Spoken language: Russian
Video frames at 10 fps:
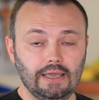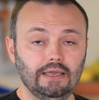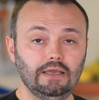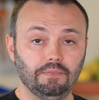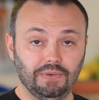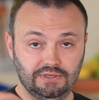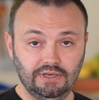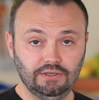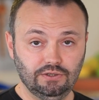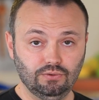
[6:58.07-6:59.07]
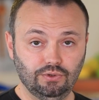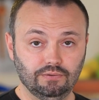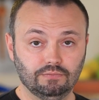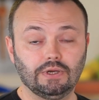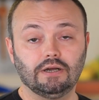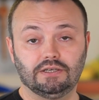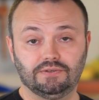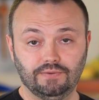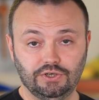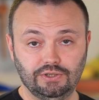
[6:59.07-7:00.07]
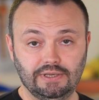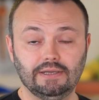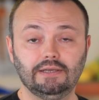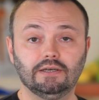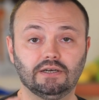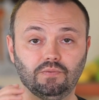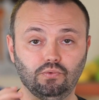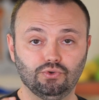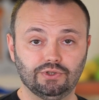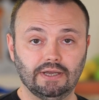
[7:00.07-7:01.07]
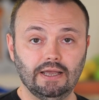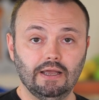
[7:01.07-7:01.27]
И последний слой, как раз важный, это капуста.